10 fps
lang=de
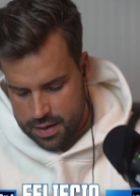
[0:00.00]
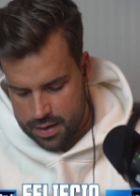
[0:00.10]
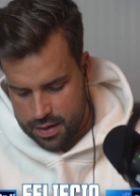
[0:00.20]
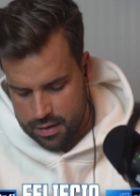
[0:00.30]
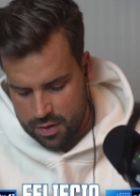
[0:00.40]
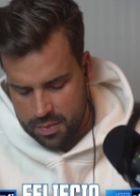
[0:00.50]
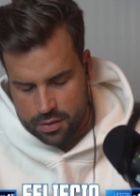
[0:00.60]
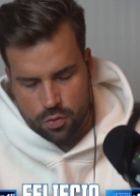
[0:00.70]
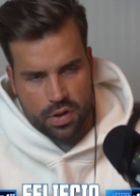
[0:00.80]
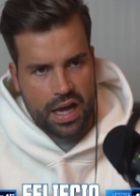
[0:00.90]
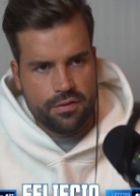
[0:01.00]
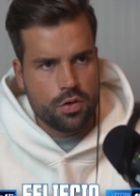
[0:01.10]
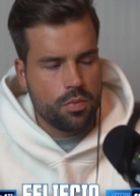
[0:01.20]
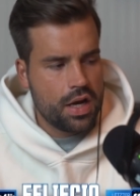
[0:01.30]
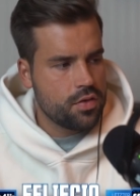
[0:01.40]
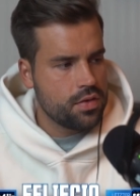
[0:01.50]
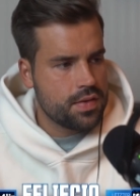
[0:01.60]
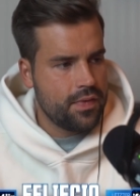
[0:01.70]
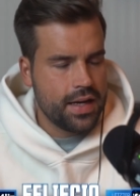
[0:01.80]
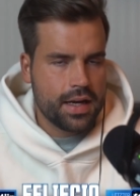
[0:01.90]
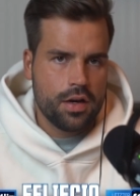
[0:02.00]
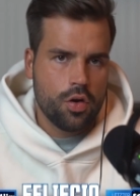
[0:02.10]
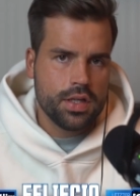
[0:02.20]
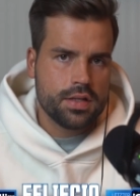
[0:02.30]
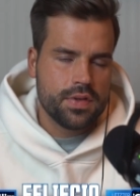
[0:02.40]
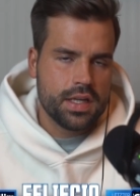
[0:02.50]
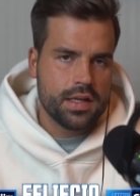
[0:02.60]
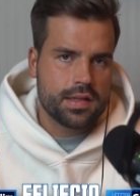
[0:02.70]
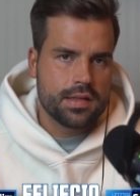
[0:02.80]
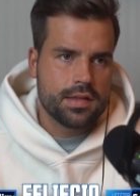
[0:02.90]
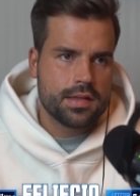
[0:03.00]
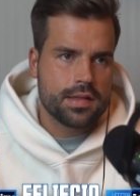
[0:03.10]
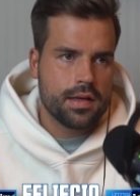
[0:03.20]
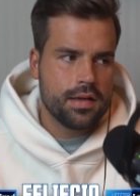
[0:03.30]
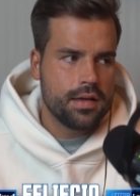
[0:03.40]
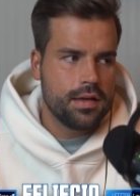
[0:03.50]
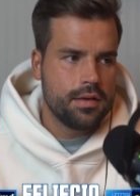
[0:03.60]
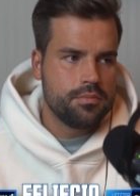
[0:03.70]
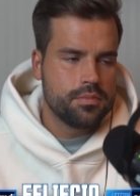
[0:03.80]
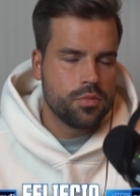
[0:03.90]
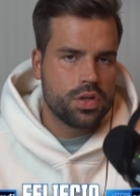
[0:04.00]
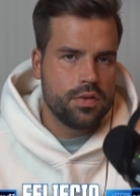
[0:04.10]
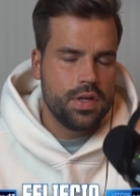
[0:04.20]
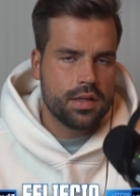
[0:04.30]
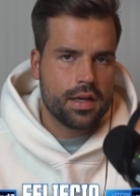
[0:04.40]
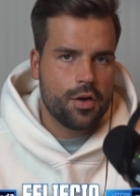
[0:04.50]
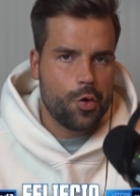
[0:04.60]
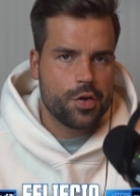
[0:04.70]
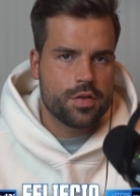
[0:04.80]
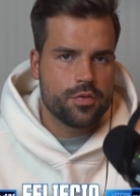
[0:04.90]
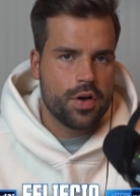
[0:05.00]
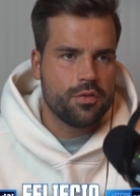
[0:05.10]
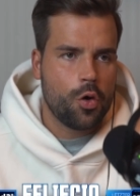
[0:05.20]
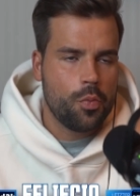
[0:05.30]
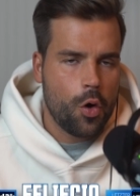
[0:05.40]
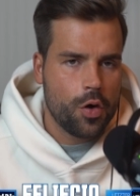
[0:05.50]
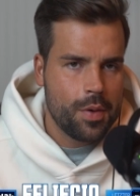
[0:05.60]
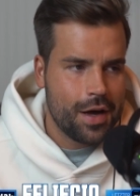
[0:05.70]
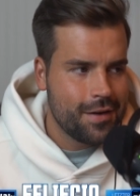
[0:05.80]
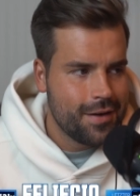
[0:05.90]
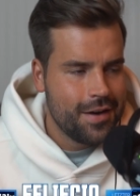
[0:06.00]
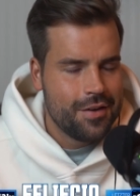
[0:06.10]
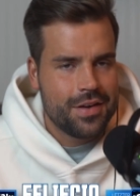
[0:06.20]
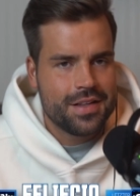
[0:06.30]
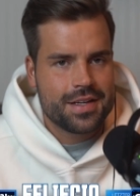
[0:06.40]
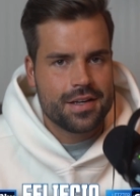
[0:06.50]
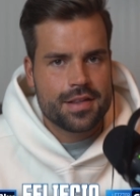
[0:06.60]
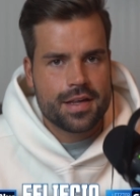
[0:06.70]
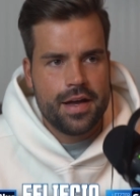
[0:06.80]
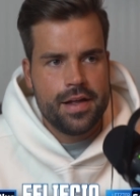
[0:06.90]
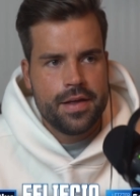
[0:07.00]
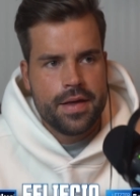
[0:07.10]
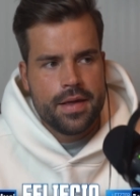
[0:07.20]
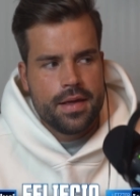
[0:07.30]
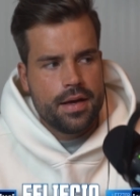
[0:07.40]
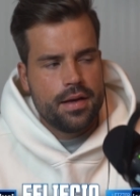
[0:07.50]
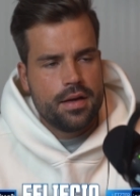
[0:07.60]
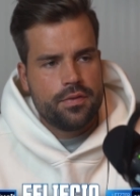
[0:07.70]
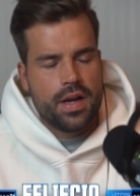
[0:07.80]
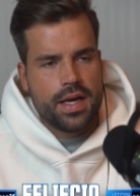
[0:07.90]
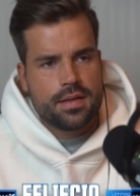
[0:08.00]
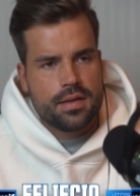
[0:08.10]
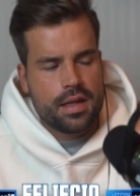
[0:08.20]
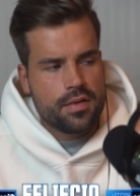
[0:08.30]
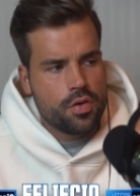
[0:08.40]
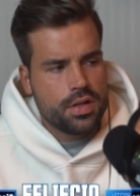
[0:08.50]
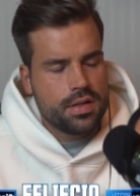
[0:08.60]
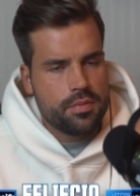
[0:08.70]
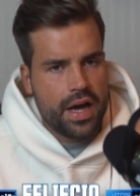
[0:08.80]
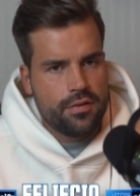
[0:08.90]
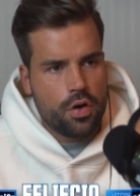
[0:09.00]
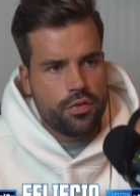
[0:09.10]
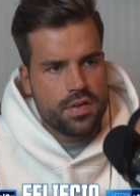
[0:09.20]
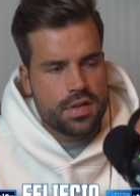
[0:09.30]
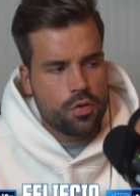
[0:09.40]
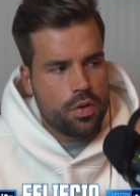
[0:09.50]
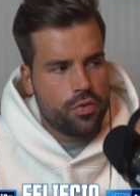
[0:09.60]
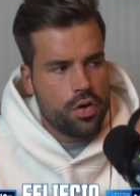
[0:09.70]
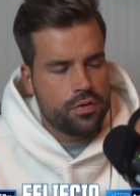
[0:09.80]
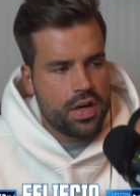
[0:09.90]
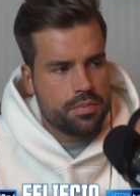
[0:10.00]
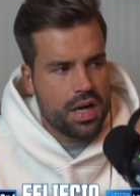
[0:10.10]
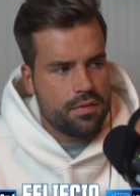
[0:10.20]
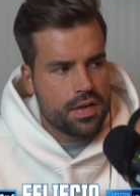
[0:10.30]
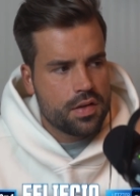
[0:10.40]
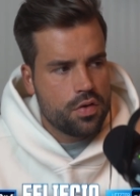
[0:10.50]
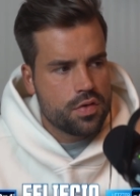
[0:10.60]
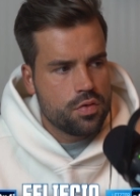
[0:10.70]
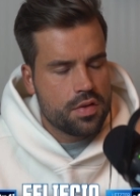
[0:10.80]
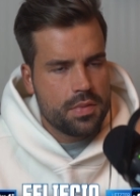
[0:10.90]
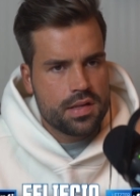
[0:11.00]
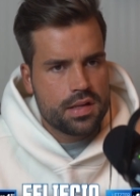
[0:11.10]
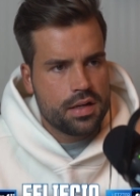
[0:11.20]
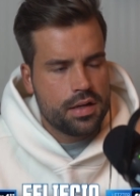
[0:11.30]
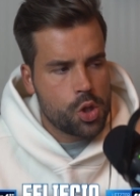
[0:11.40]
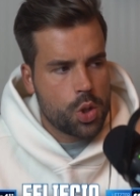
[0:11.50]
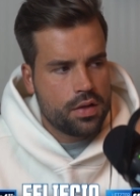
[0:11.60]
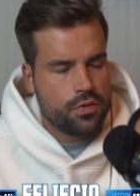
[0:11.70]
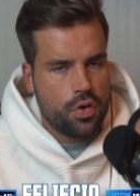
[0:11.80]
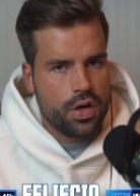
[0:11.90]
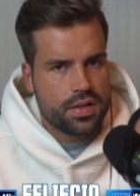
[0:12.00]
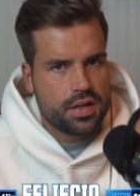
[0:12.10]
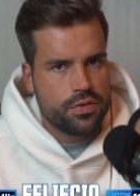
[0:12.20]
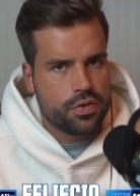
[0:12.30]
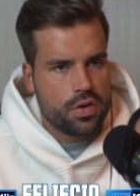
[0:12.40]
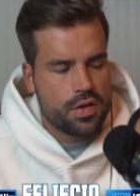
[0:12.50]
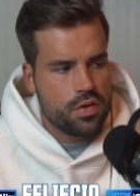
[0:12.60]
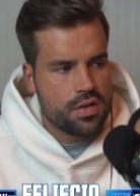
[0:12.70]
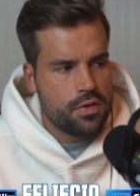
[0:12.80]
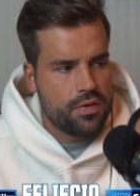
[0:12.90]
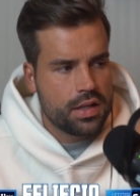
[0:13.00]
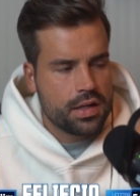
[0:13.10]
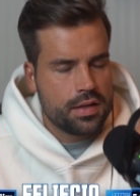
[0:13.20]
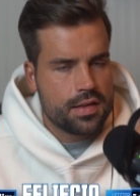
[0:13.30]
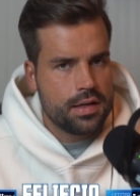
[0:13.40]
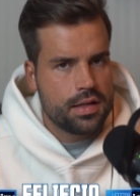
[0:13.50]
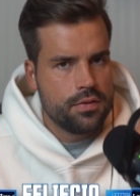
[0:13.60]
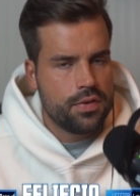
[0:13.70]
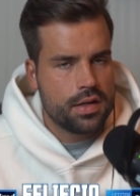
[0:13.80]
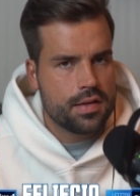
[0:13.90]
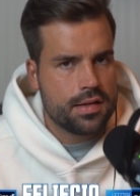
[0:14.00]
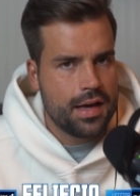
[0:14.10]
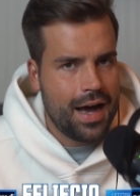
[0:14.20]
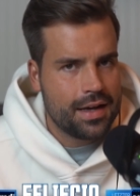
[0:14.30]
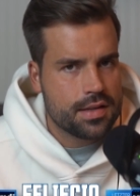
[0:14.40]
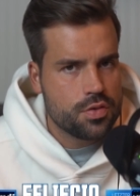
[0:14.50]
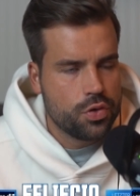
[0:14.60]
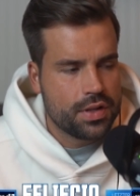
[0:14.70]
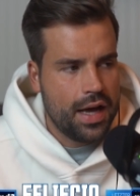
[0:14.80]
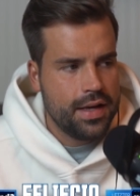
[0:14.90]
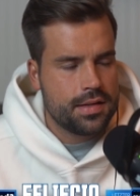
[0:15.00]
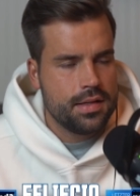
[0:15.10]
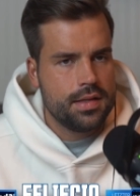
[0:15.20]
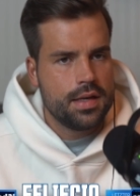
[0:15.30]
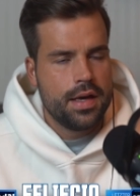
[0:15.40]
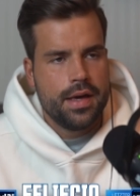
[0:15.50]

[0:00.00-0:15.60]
äh, wenn man einfach nur mal so zwei, drei Leute wenigstens ähm, motiviert, dann auch hinzufahren, warum auch immer, fände ich ganz geil. Äh, vielleicht, dann solltet ihr mir einfach auf Instagram folgen. Vielleicht machen wir es auch so, dass man sich dann in der Stadt vorher trifft oder so. Also wir werden rechtzeitig hinfahren. Es ist ja 18.30 Uhr.